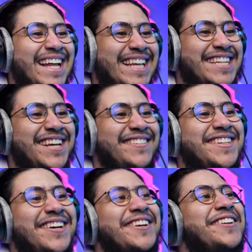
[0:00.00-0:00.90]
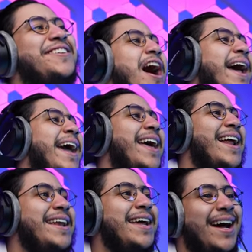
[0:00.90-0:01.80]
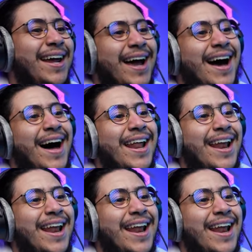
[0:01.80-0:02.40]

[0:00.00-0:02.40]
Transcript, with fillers: ولد سيوف زورو اخيرا يا عيال